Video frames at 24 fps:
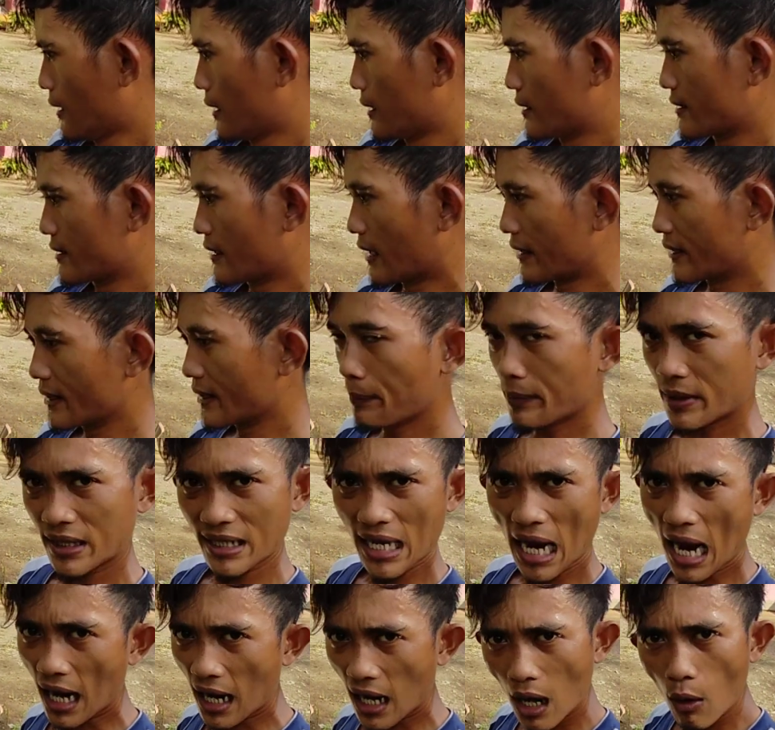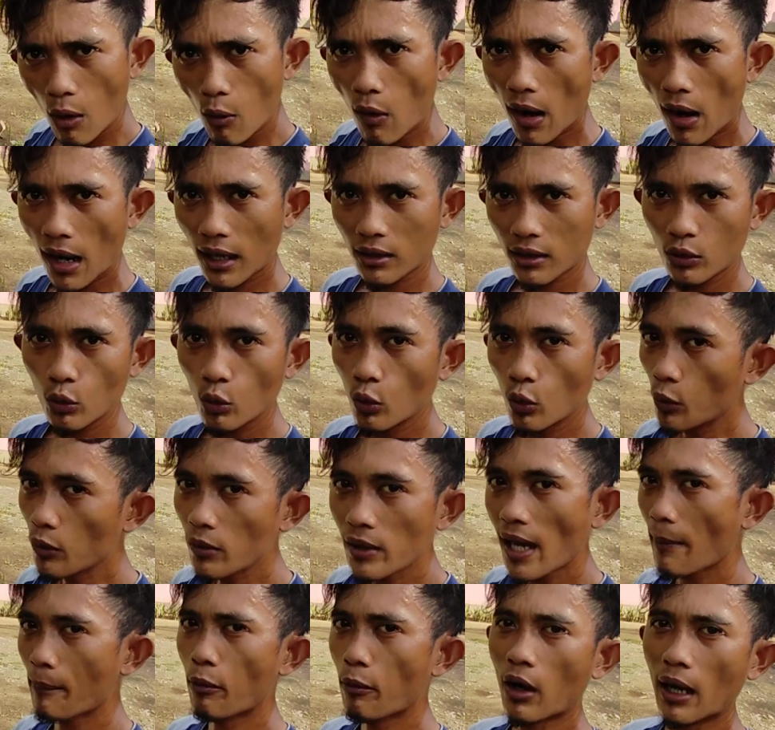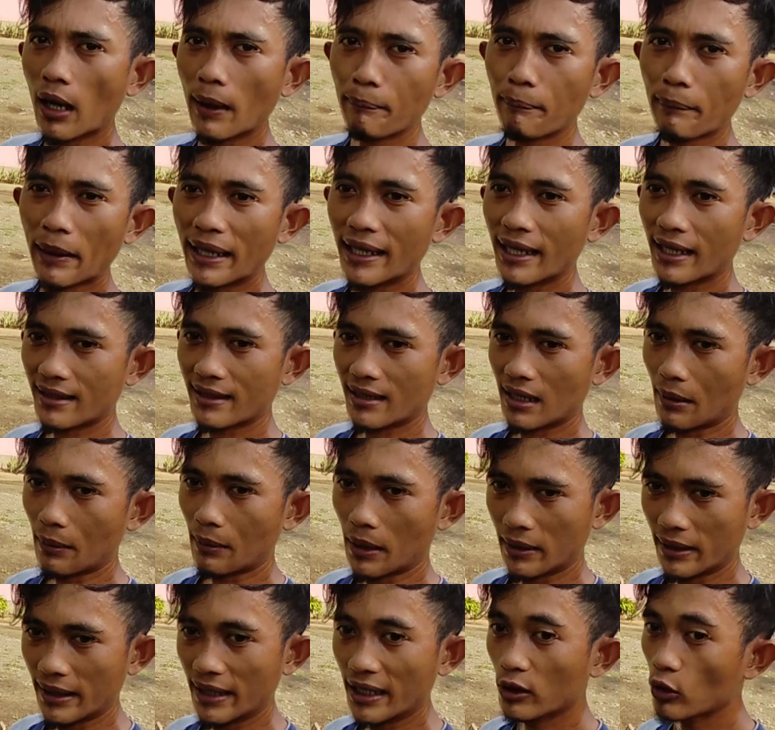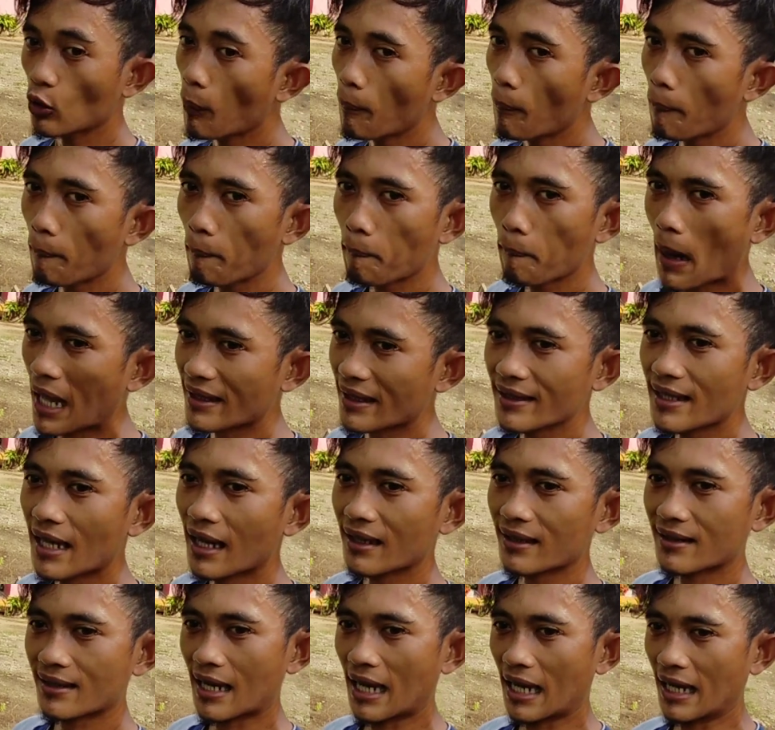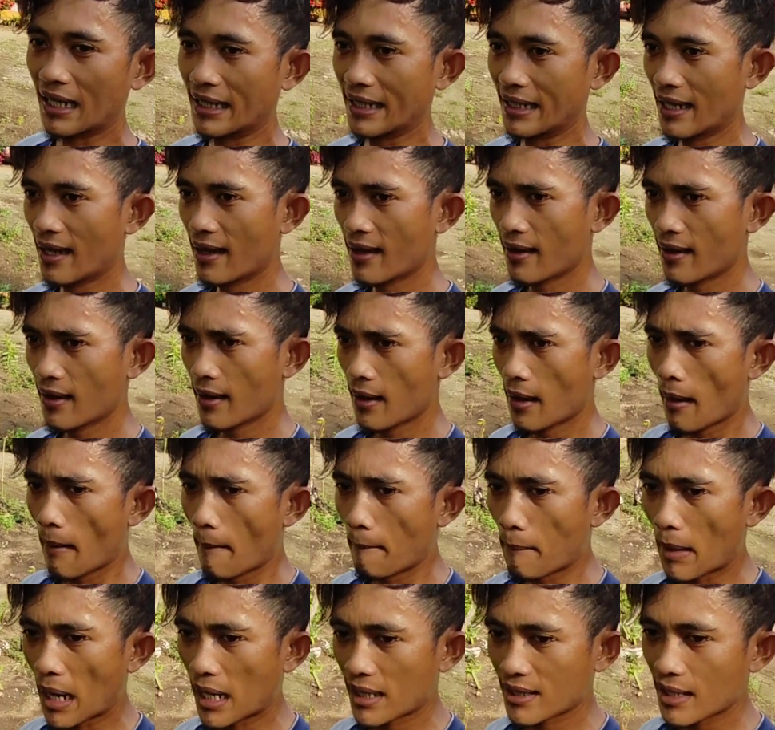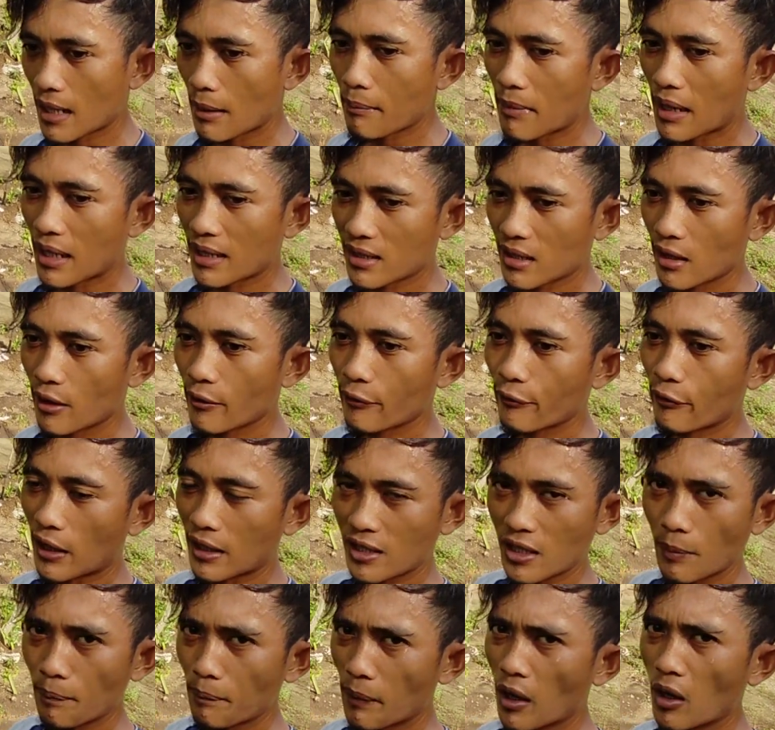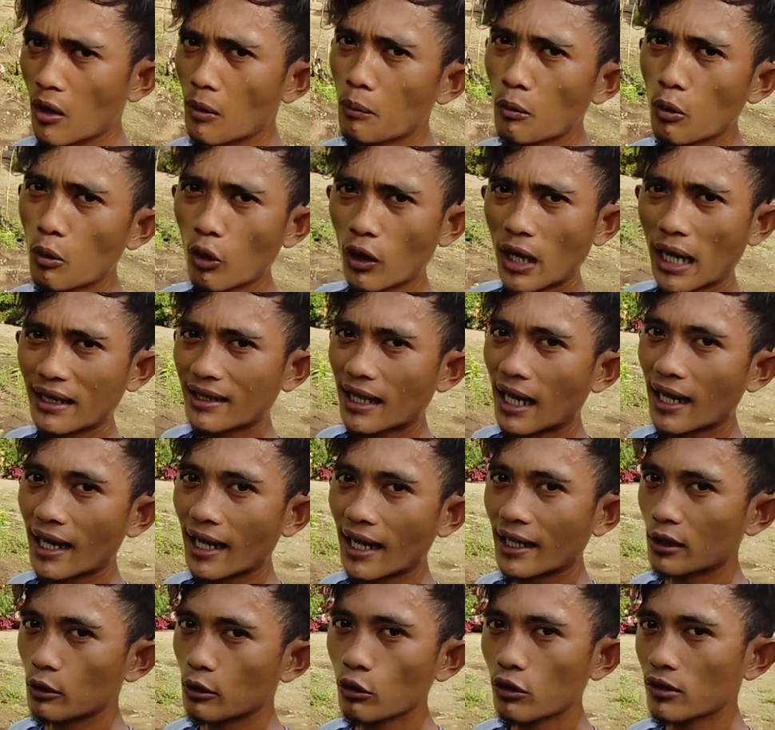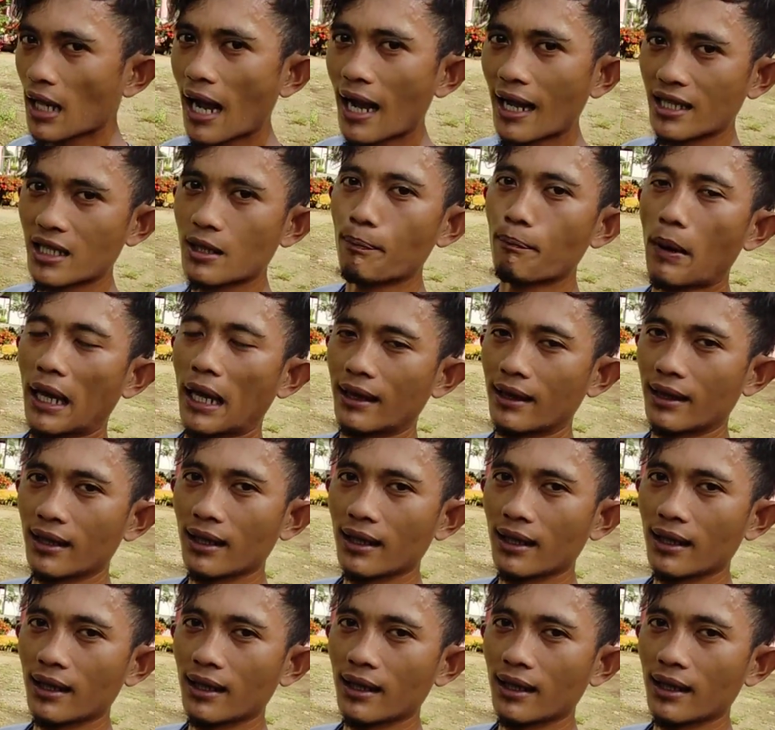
jadi jangka waktunya bukan pendek sahabat itu panjang sekali masa-masa fase penggemburan tanah itu sangat cepat